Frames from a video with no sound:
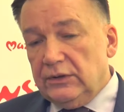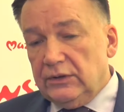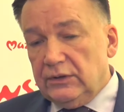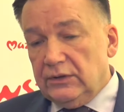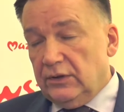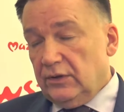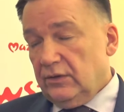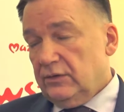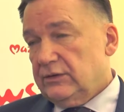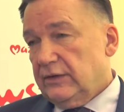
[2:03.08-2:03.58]

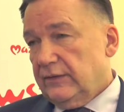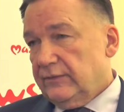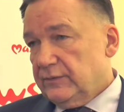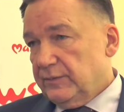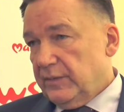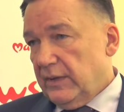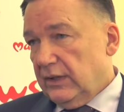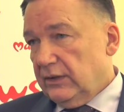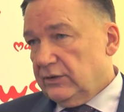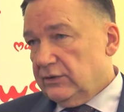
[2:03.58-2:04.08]
inny rodzaj
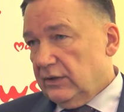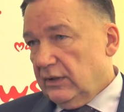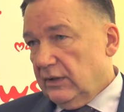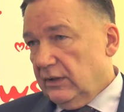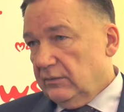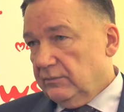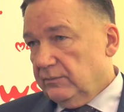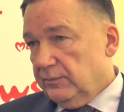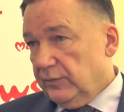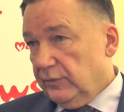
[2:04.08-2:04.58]
wsparcia
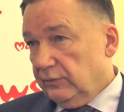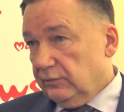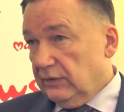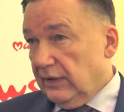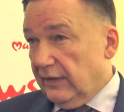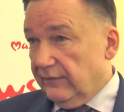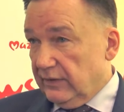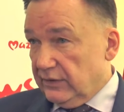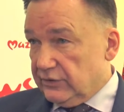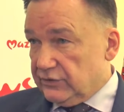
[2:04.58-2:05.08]
był
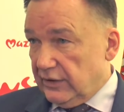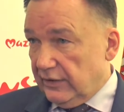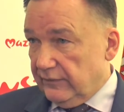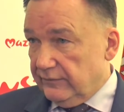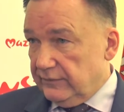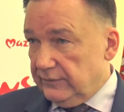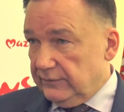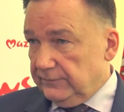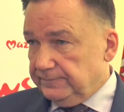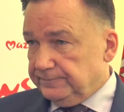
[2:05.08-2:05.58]
dla
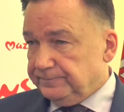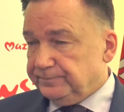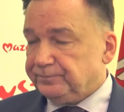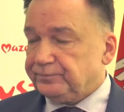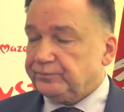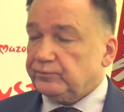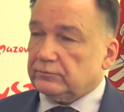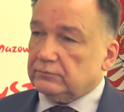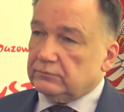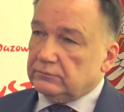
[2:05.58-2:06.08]
Warszawy,
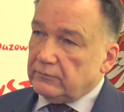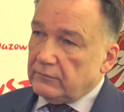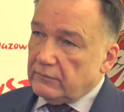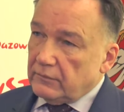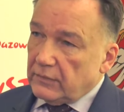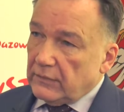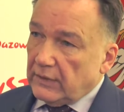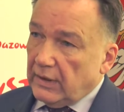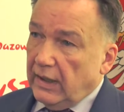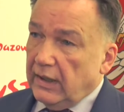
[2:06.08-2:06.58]

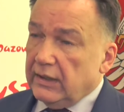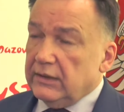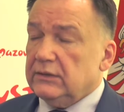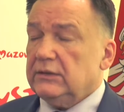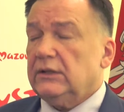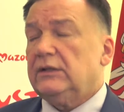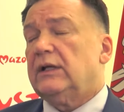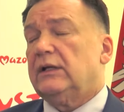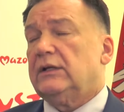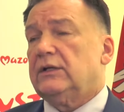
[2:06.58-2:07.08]
a
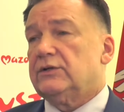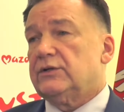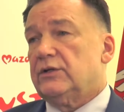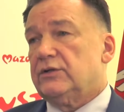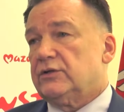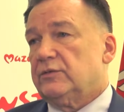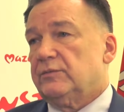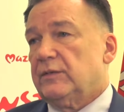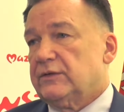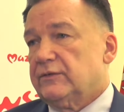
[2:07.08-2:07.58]
inny dla tej
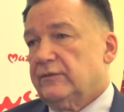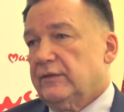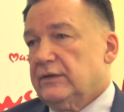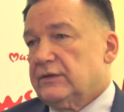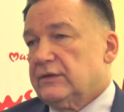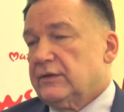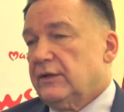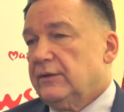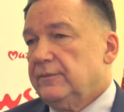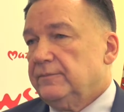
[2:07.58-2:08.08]
części
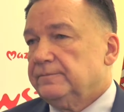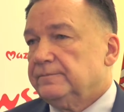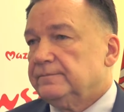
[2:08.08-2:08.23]
mazowieckiej.